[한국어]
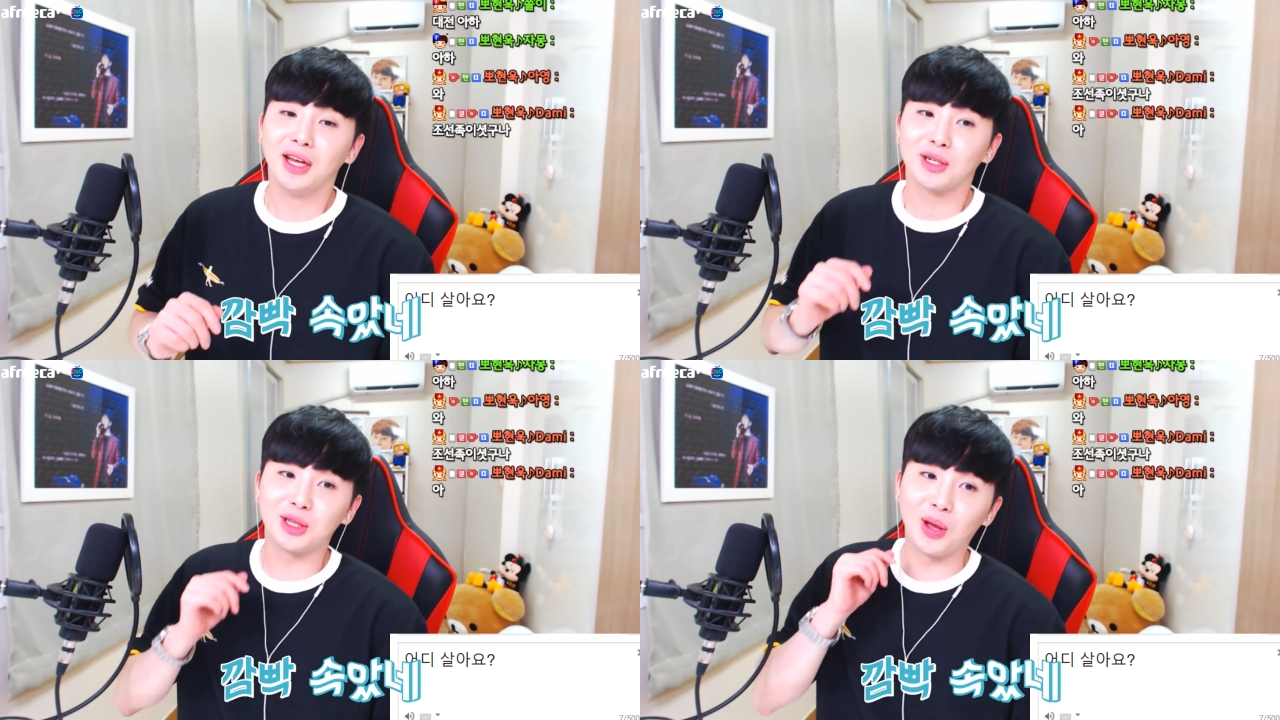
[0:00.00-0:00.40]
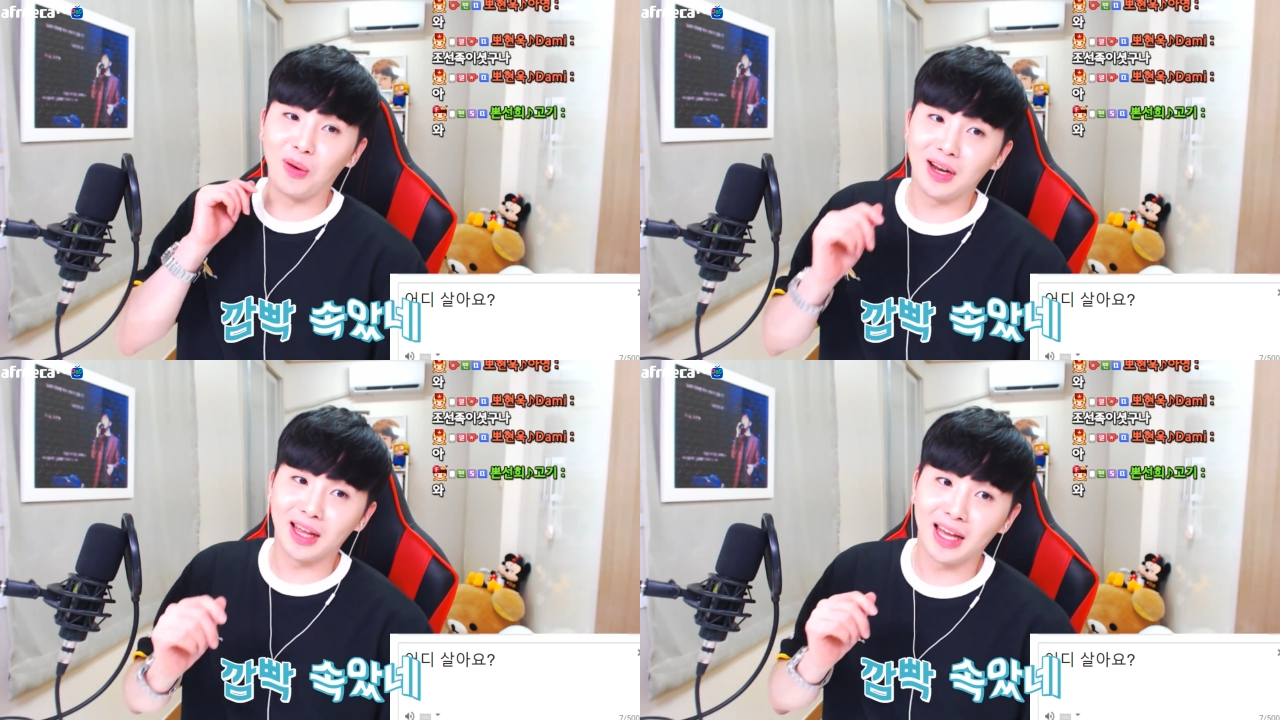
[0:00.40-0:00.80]
근데
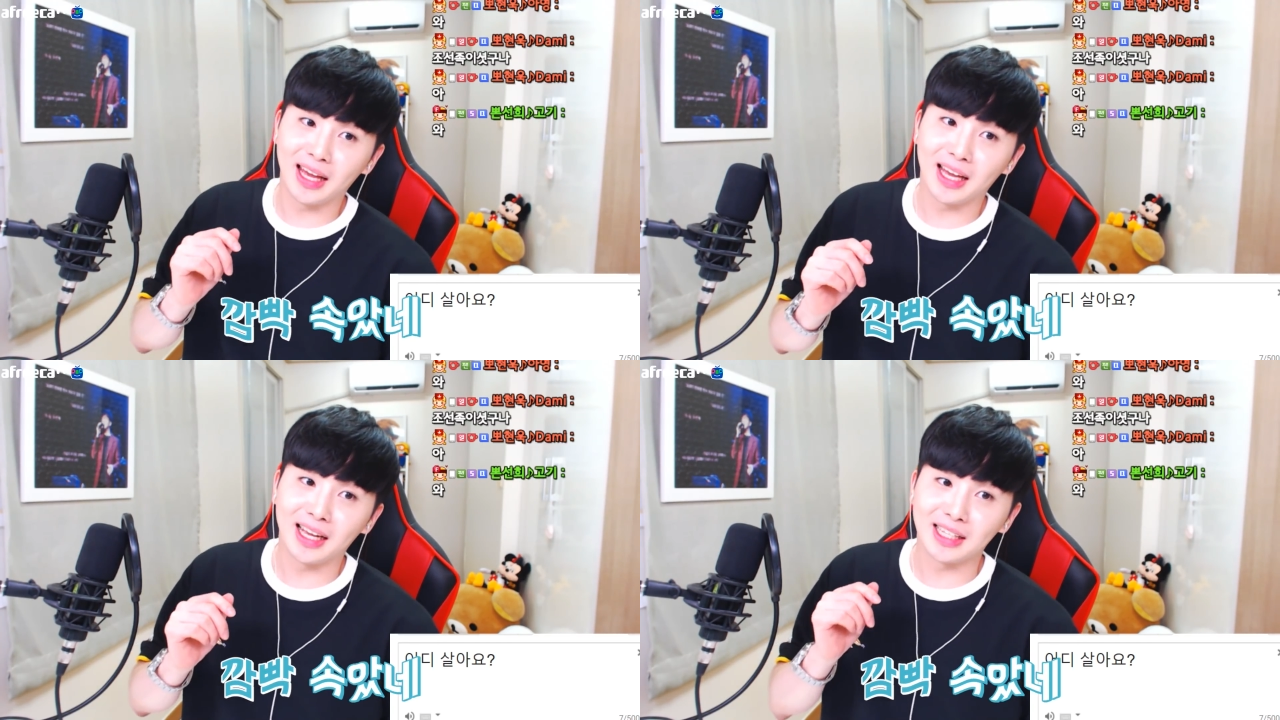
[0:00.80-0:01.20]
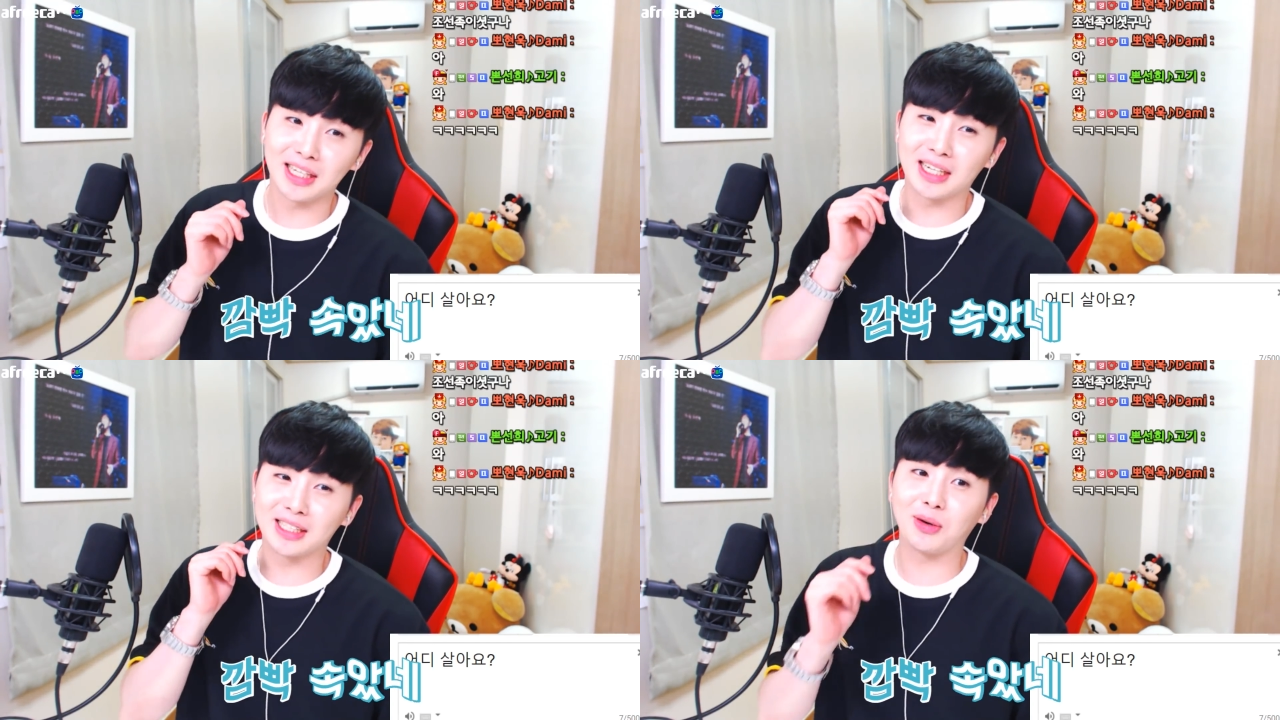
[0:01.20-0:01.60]
원래
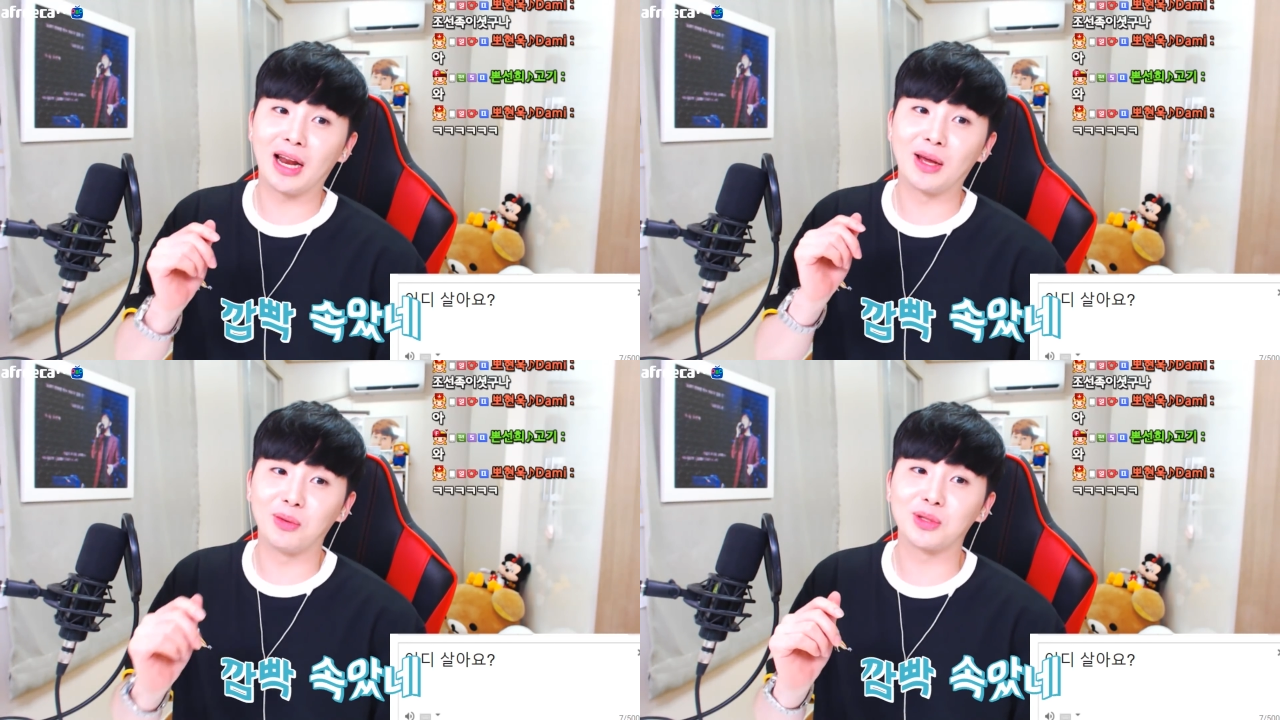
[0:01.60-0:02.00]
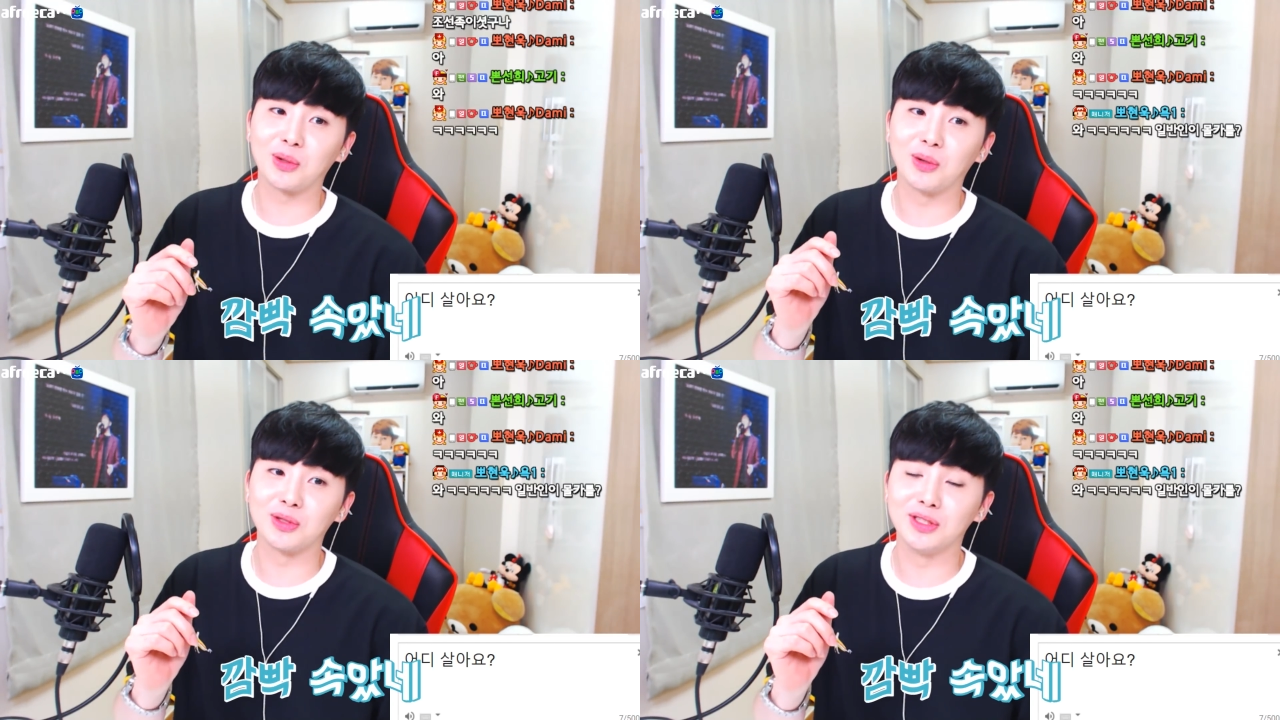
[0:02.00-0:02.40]
제가 그걸 알고
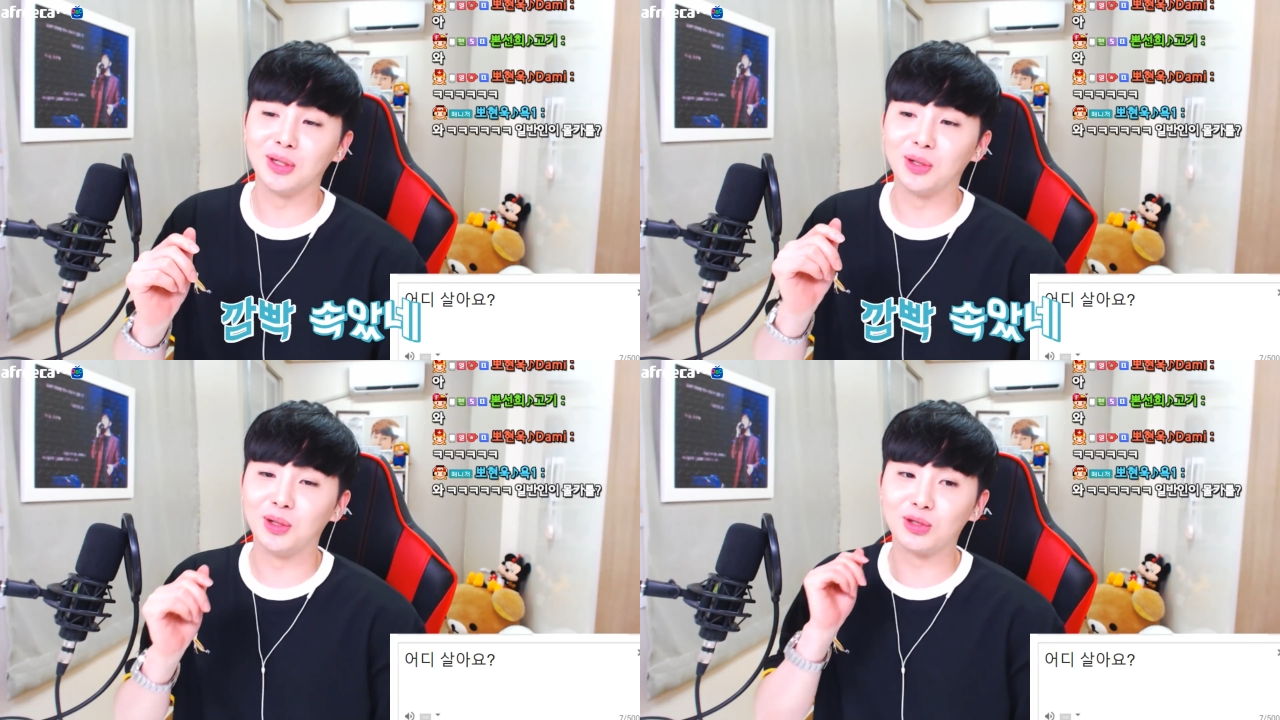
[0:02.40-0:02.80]
있었거든요.